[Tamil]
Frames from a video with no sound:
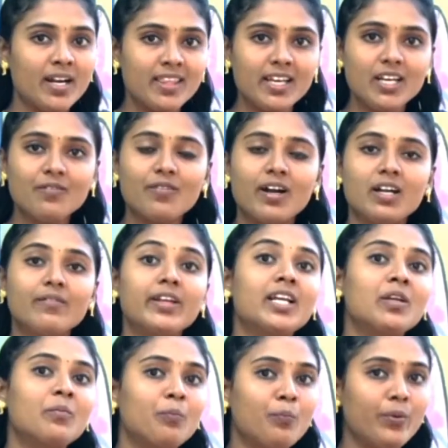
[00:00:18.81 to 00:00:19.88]
மனிதரின்
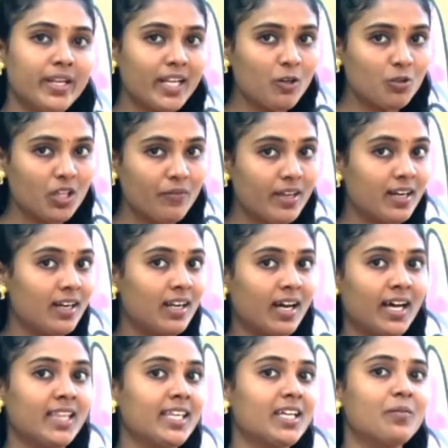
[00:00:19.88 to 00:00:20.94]
வாழ்வில் பிறர்
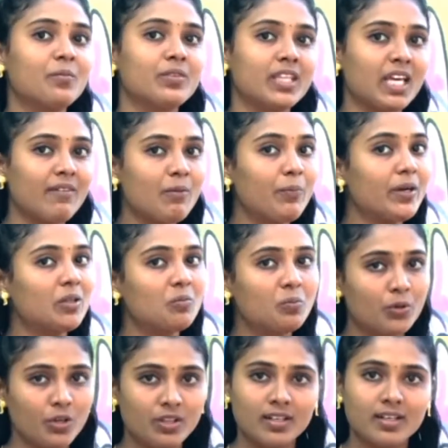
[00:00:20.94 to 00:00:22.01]
உதவிகள் அதிகம்
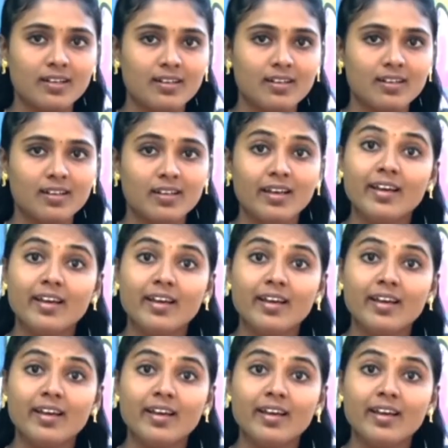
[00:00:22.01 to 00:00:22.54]
தேவைப்படும் பொழுதுகள்